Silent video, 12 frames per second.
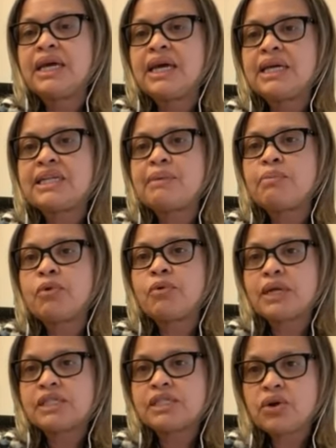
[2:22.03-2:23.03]
es la
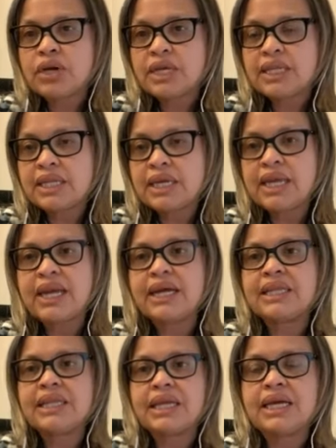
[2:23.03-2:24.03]
población entera
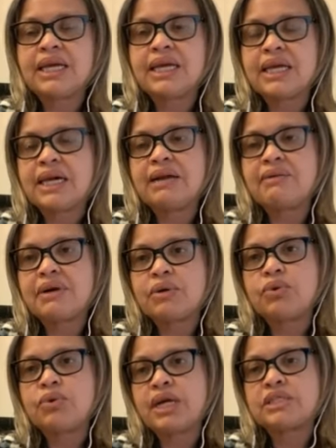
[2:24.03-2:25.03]
que tiene que llegar a
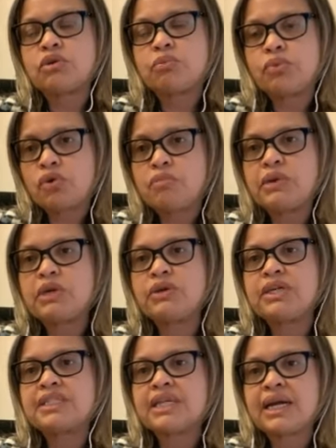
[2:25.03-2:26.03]
vacunarse, o por lo menos
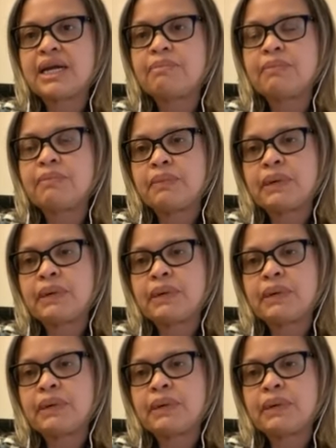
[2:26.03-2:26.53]
esa gran,